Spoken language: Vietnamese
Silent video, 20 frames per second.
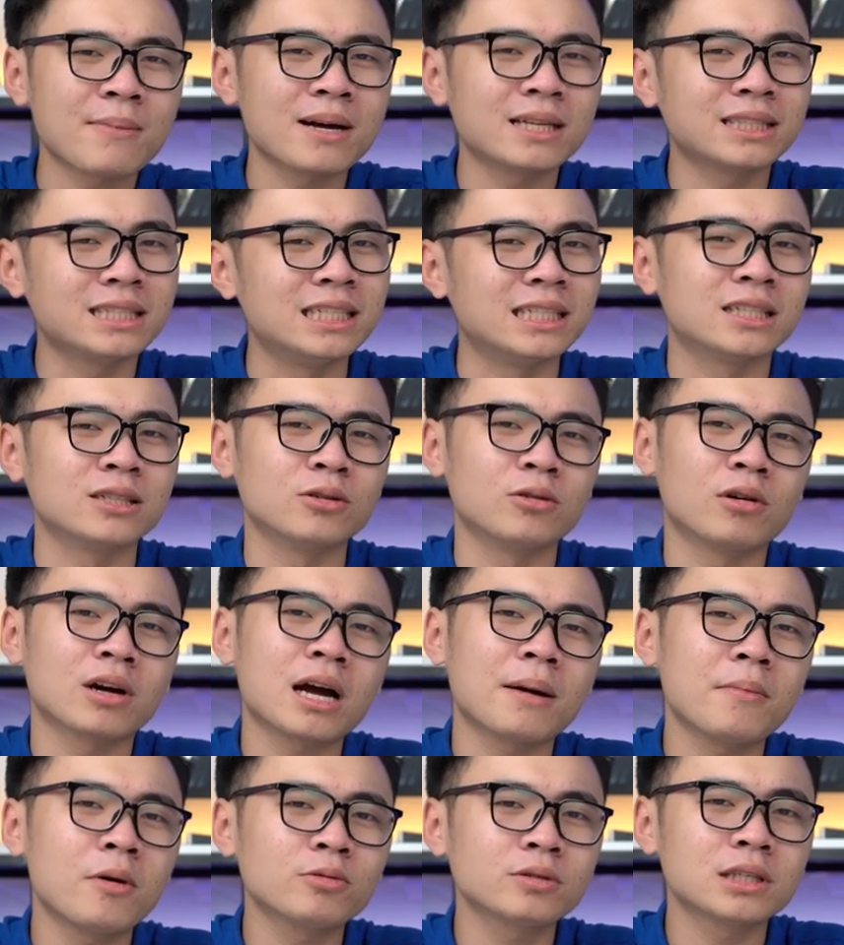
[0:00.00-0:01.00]
các bạn chỉ sử dụng
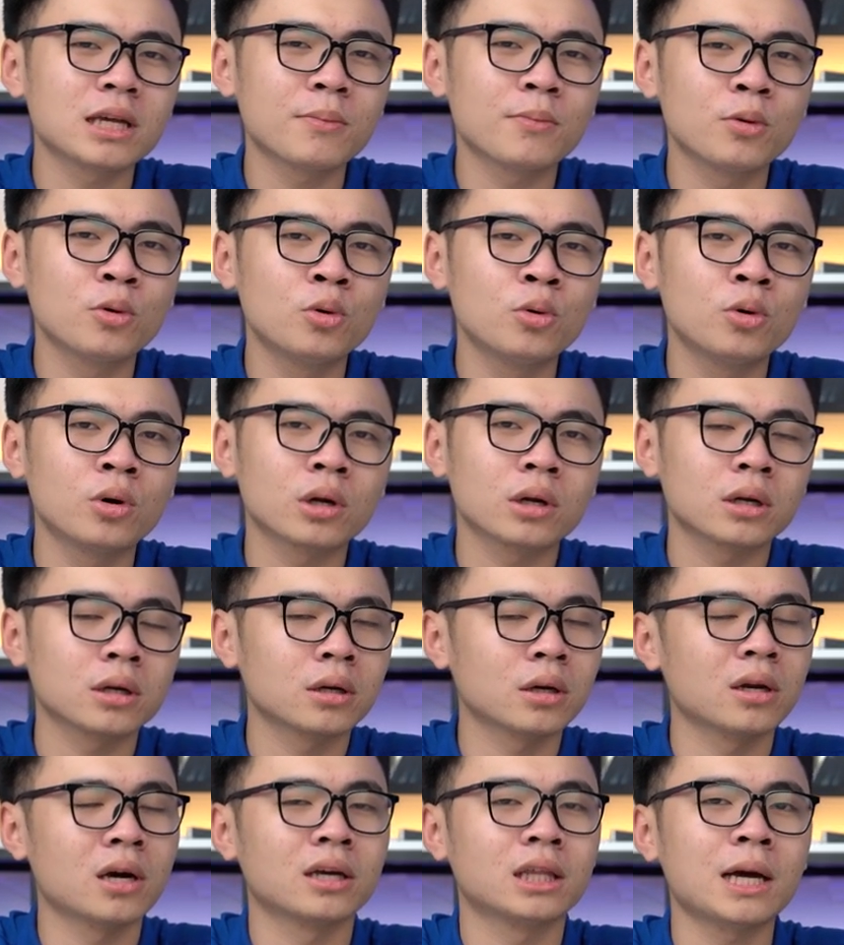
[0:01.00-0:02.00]
các mẫu xê pê u
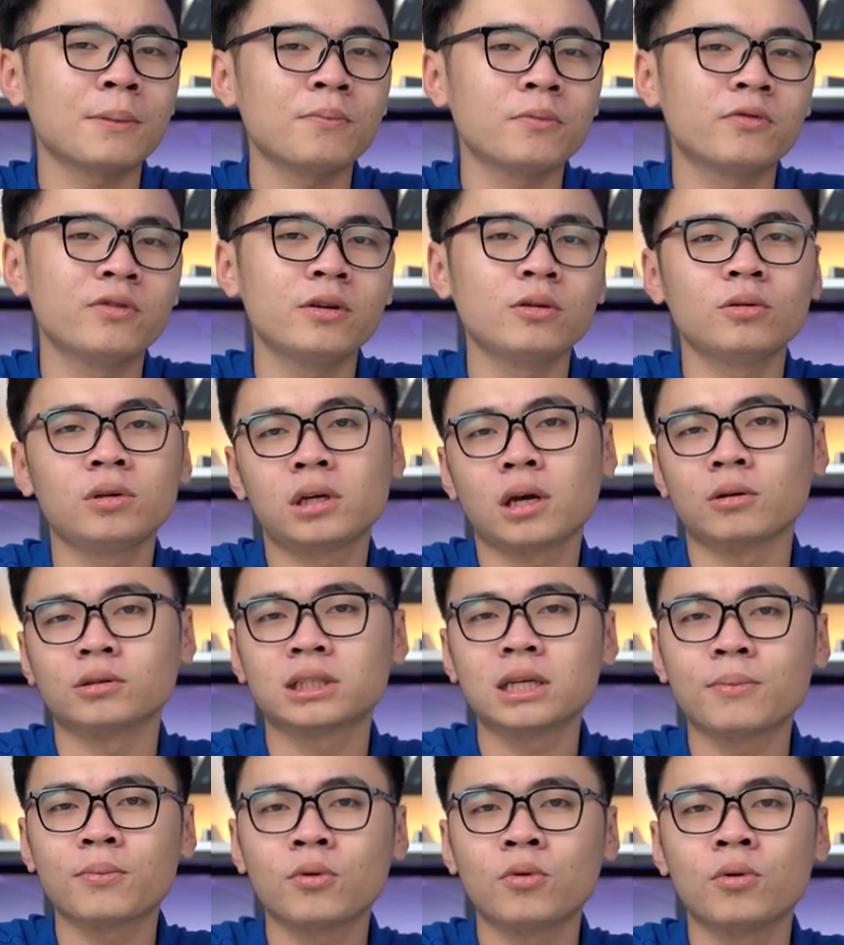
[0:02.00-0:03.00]
đời thấp, ví dụ như kiểu
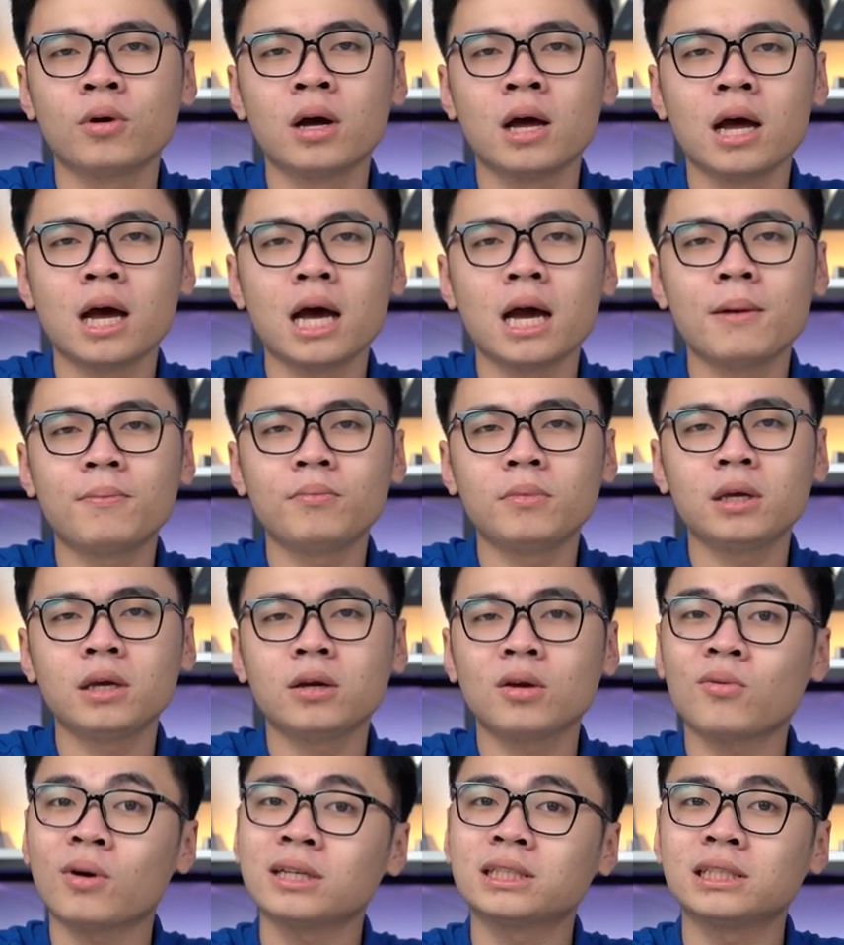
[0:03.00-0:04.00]
xê pê u a em đê
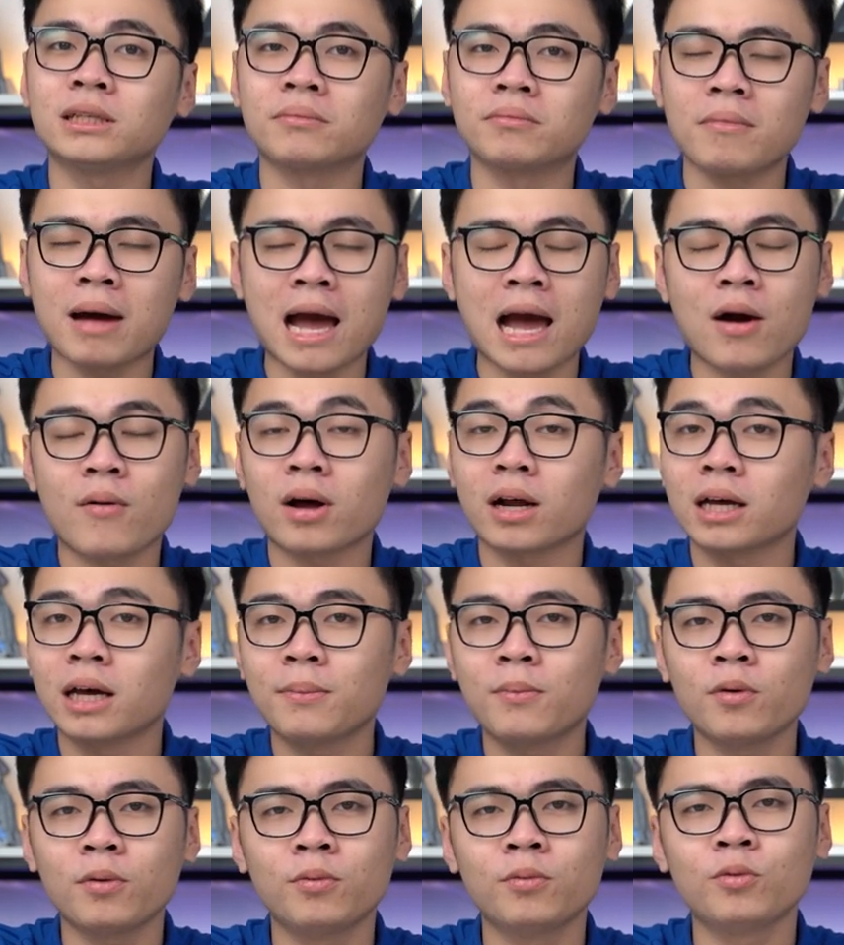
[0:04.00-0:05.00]
Ryzen ba hoặc là
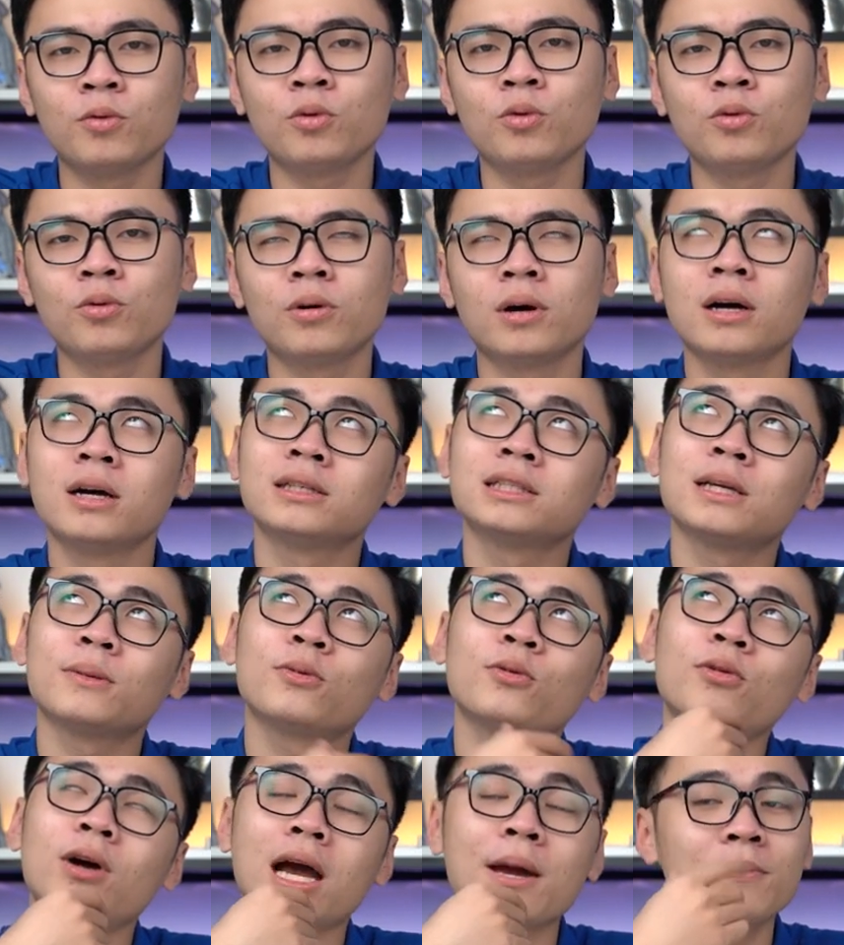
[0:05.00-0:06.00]
xê
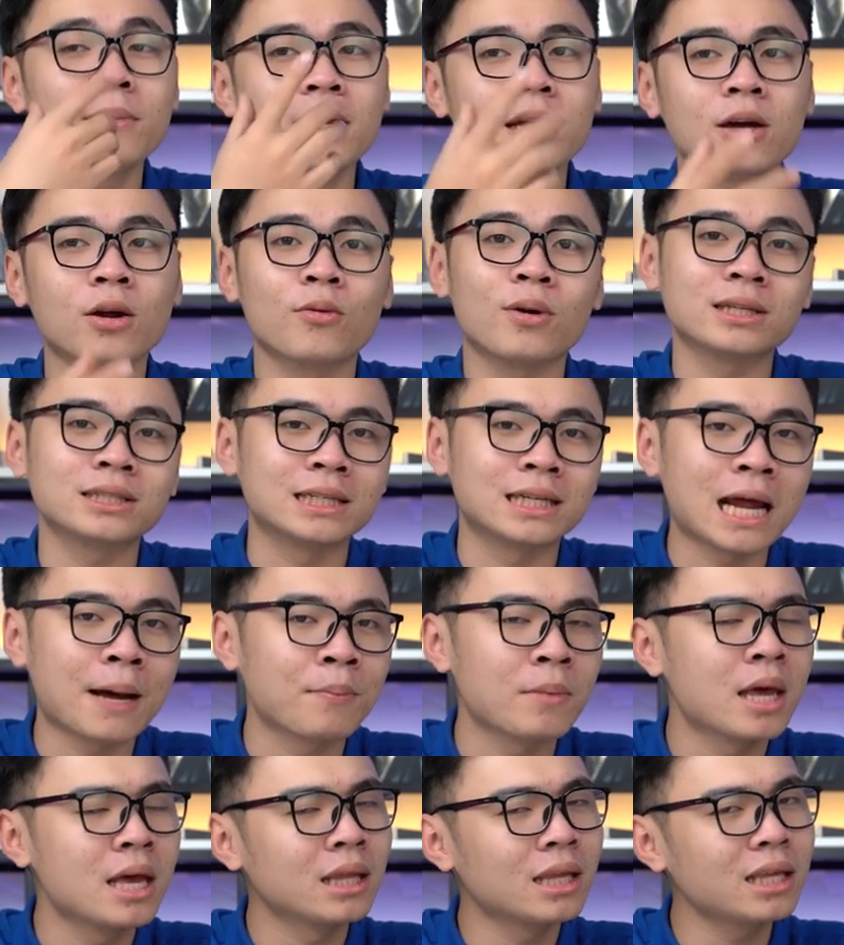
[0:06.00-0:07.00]
pê u a em đê Ryzen
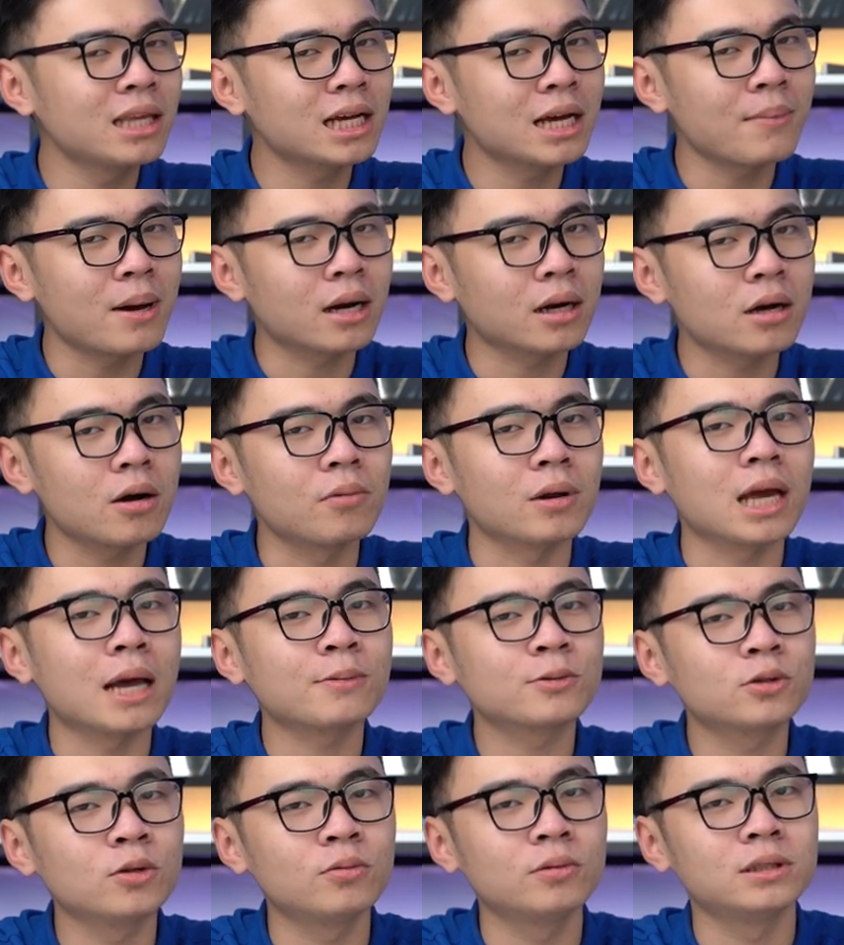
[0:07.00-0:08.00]
năm. Thế nhưng các bạn không được
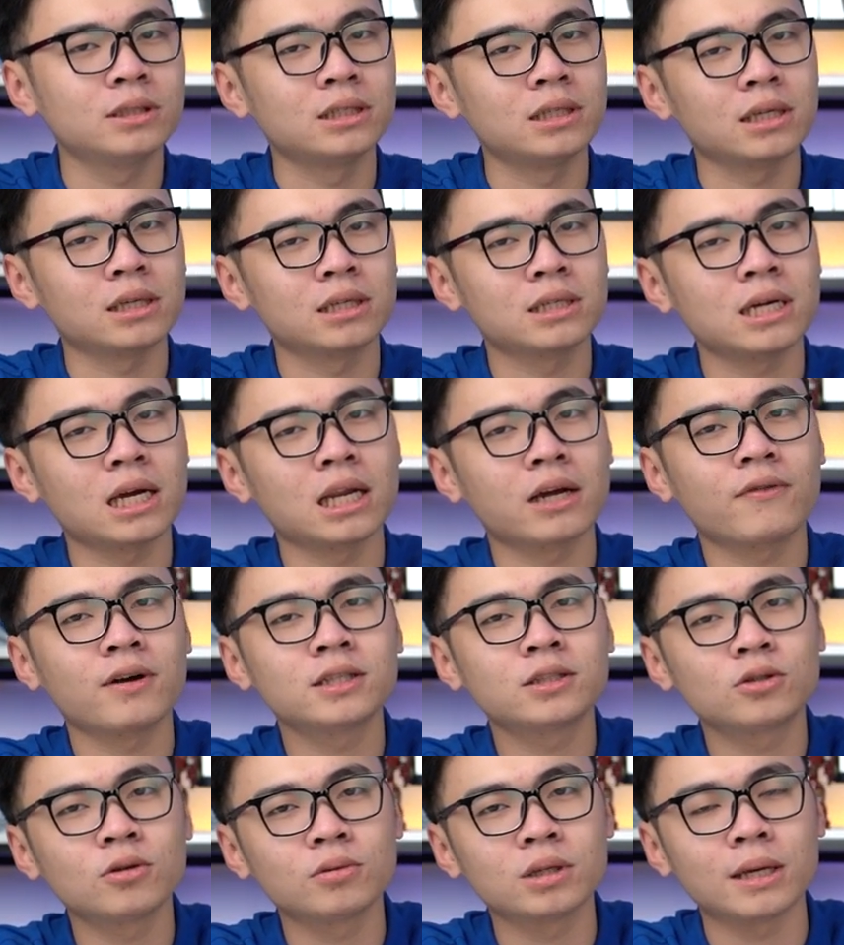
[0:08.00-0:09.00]
ép sung, chỉ chạy được
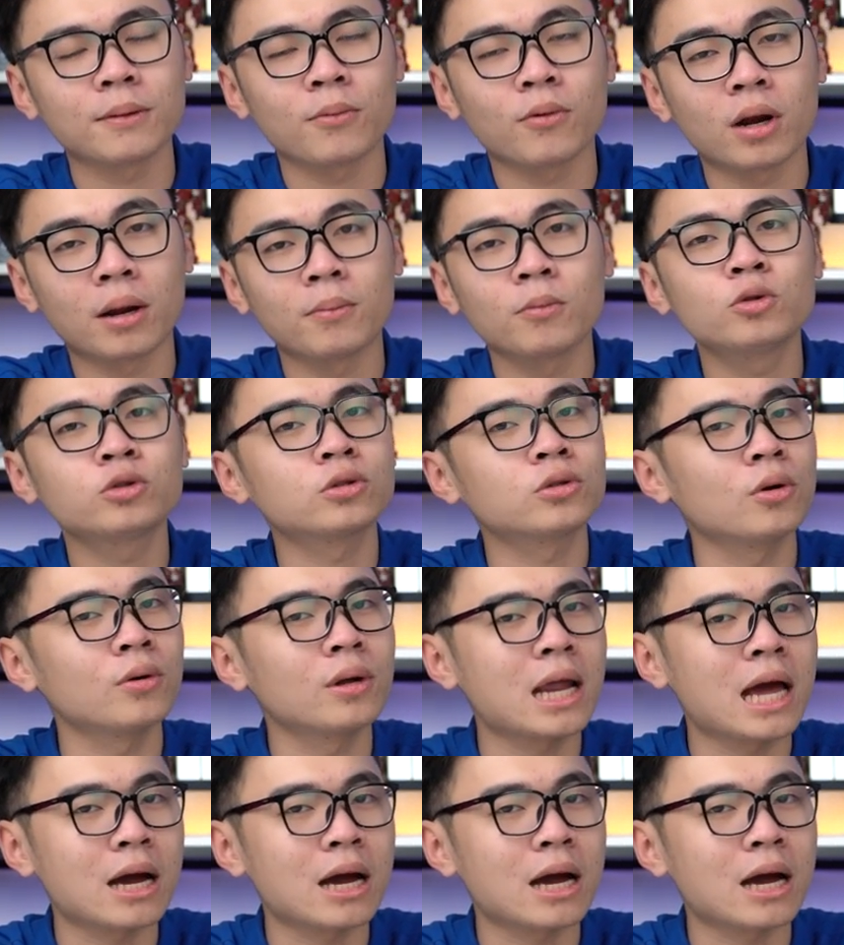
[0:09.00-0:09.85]
với sung nhịp gọi là boost tối